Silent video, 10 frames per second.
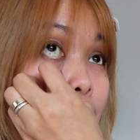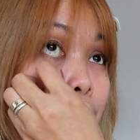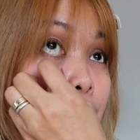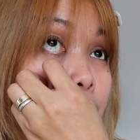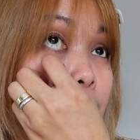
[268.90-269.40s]

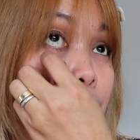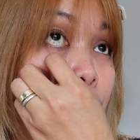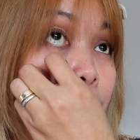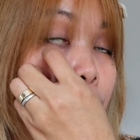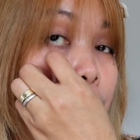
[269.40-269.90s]
Pag
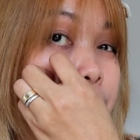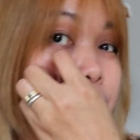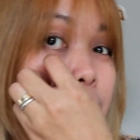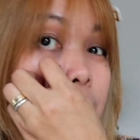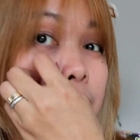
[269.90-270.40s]

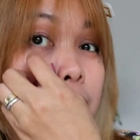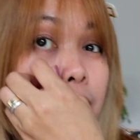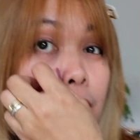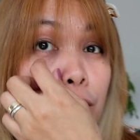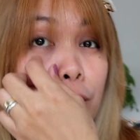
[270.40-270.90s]
naboboard,
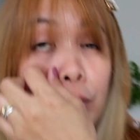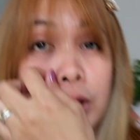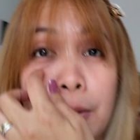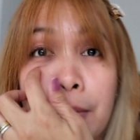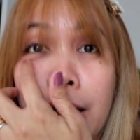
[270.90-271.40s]
nanonood
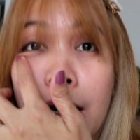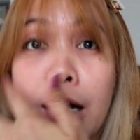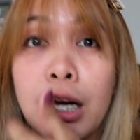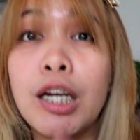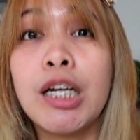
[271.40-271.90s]
sa
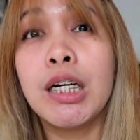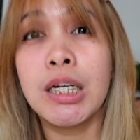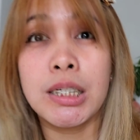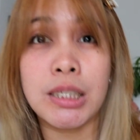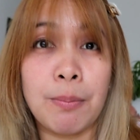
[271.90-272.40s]
mga
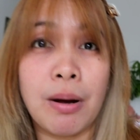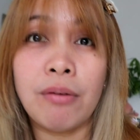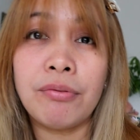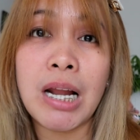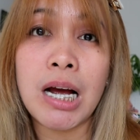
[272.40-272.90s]
sa mga
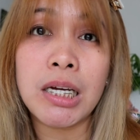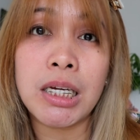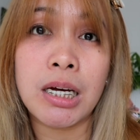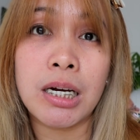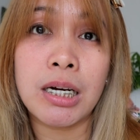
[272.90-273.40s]
vlog
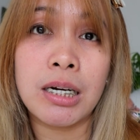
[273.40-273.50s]
niya.